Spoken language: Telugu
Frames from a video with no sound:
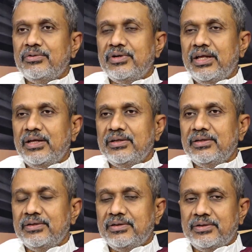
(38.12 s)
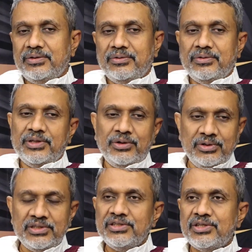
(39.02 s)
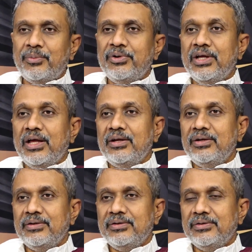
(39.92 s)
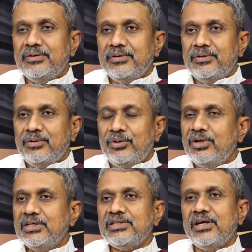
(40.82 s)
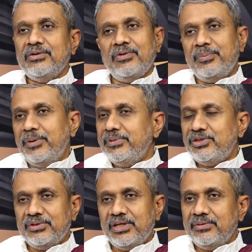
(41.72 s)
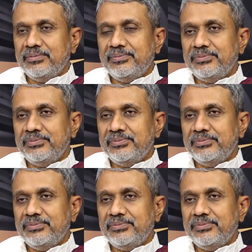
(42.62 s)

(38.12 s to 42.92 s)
ఇవ్వకుండా దేవుడిచ్చిన తమ్ముడుగా లోకేష్ గారికి వారు పంపించుంటారు